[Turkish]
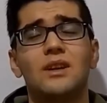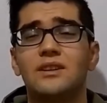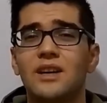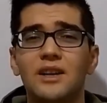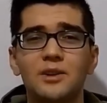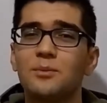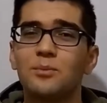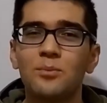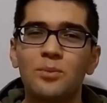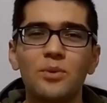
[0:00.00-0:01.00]
Yani
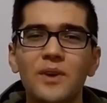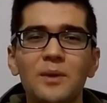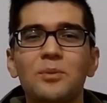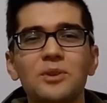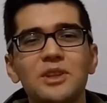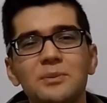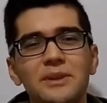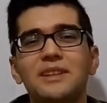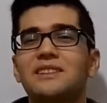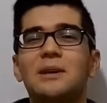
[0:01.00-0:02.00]
bu ve bunun
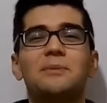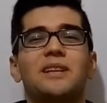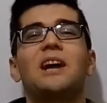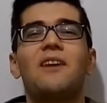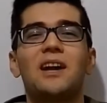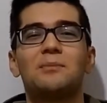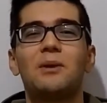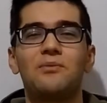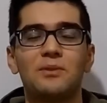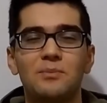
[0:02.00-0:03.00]
gibi tepkiler verdim
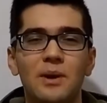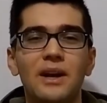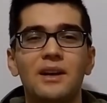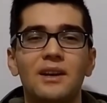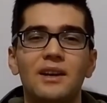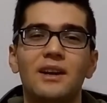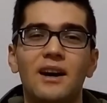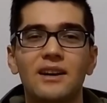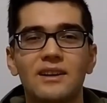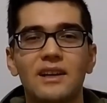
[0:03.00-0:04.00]
hep filme
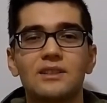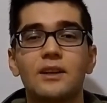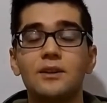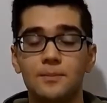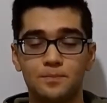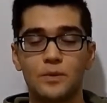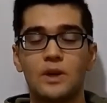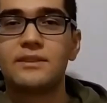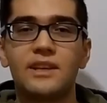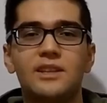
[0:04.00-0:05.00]
arkadaşlar.
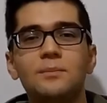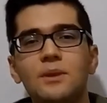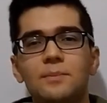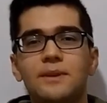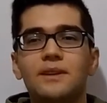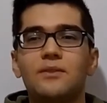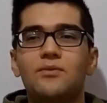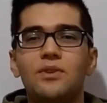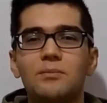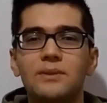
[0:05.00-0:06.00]
Dediğim gibi
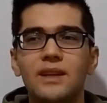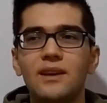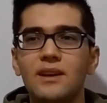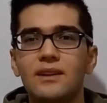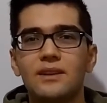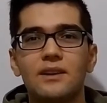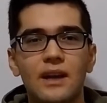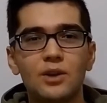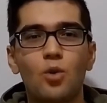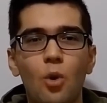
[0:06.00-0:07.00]
filmde
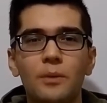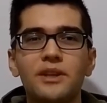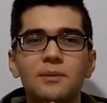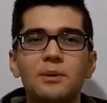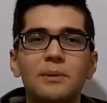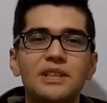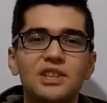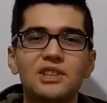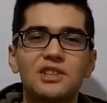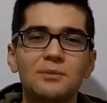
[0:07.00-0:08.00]
yani komedi yapılmaya
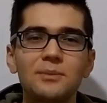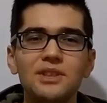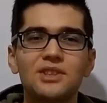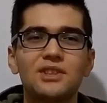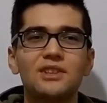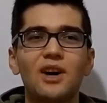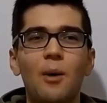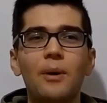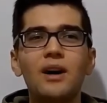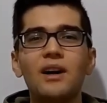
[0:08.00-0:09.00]
çalışılmış
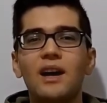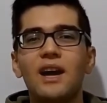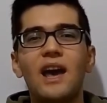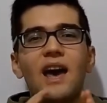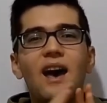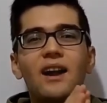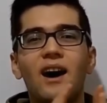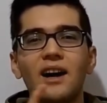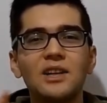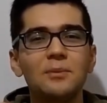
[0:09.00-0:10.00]
ama
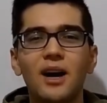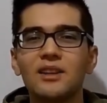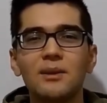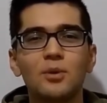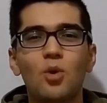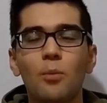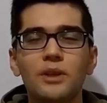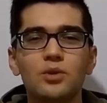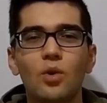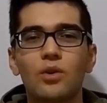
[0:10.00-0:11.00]
herhangi bir anda bir komedi
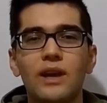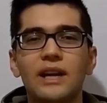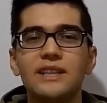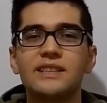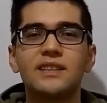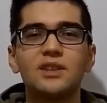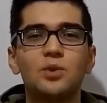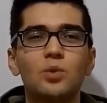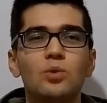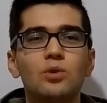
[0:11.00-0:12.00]
yok. Yani insanı
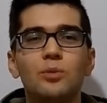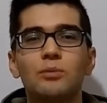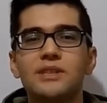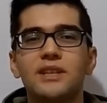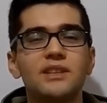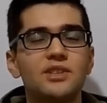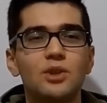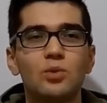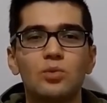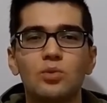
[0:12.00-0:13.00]
güldürmüyor. Bir seyirciyi
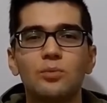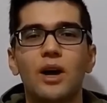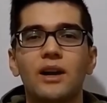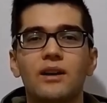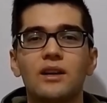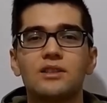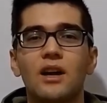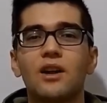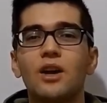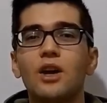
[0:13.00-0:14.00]
güldürmüyor
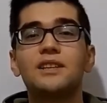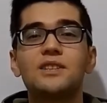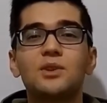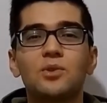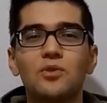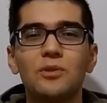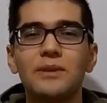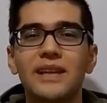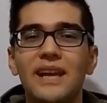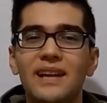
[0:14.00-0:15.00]
arkadaşlar. Klasik Türk
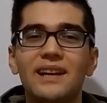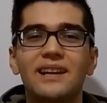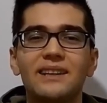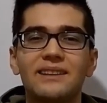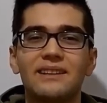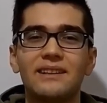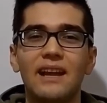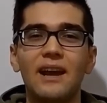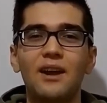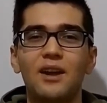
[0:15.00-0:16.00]
günündeki el
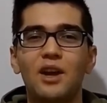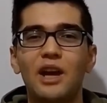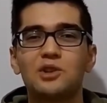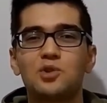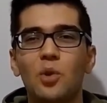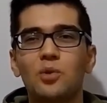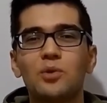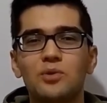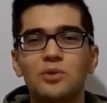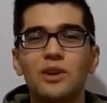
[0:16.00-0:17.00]
hareketleriyle. Yani çok
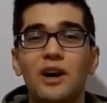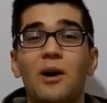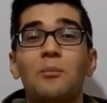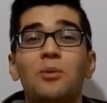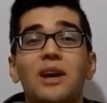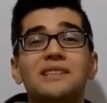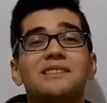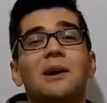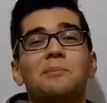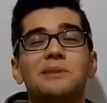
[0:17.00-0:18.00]
kötü ambulans
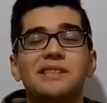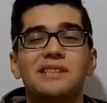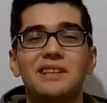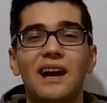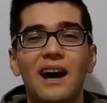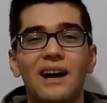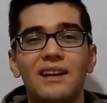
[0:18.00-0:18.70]
çarpmasıyla.